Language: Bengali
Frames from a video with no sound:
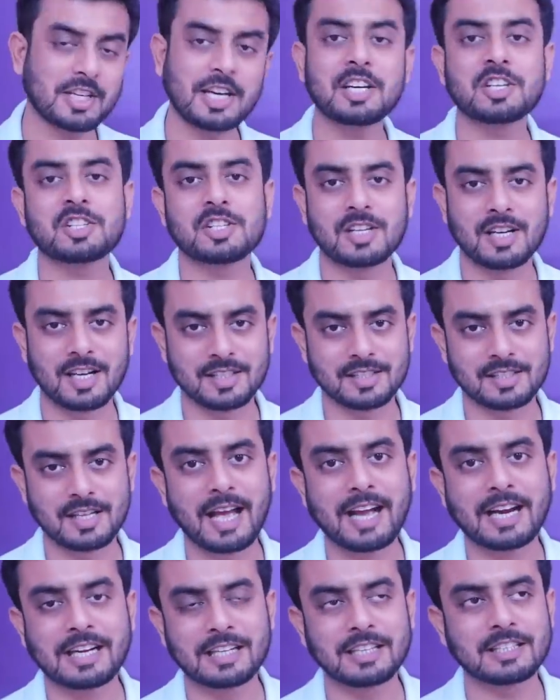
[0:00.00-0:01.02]
শেষ রাত
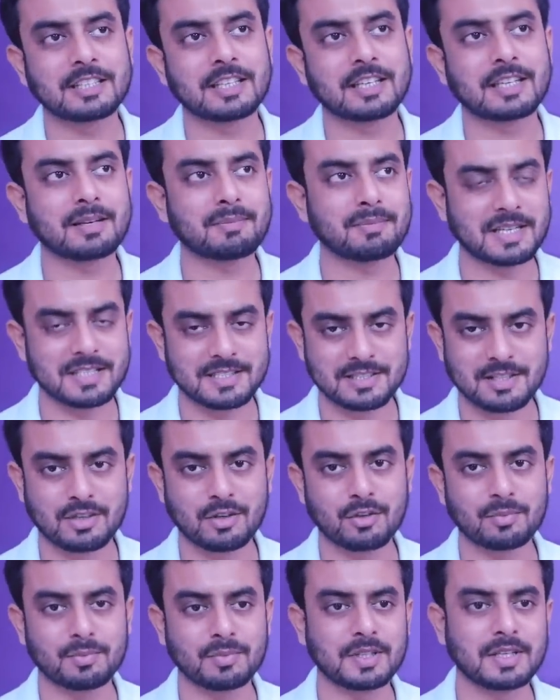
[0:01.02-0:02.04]
একটা থেকে পাঁচটা
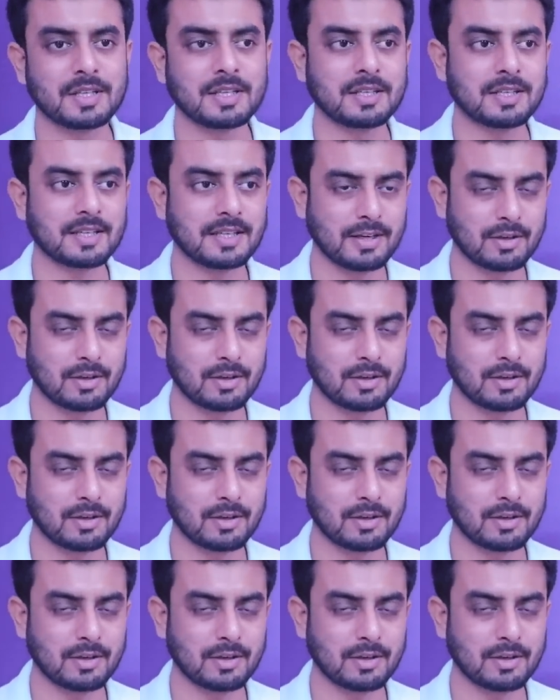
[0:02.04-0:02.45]
অবধি